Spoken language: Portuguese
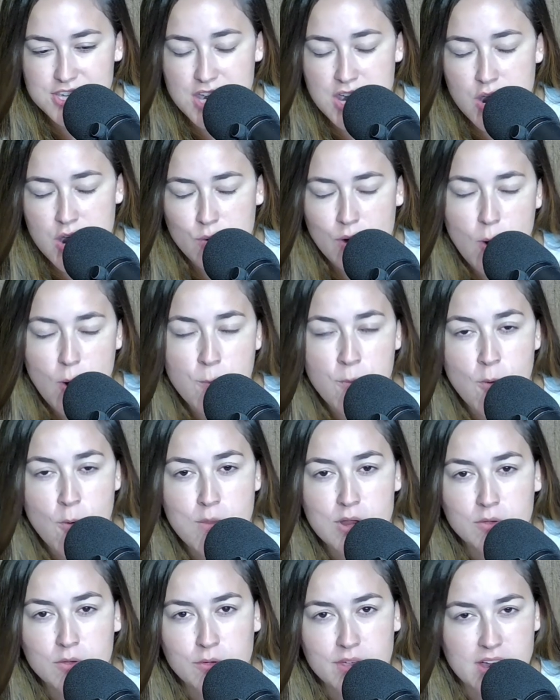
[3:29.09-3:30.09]
Qual é o
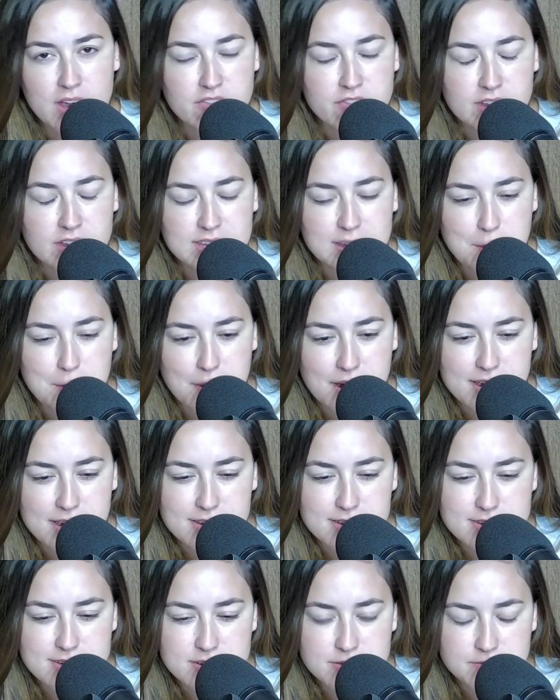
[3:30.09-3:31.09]
público que afeta
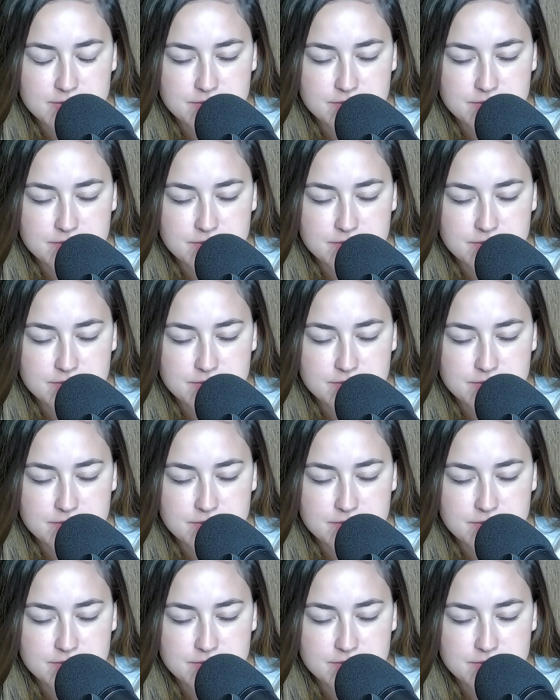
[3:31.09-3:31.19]
mais?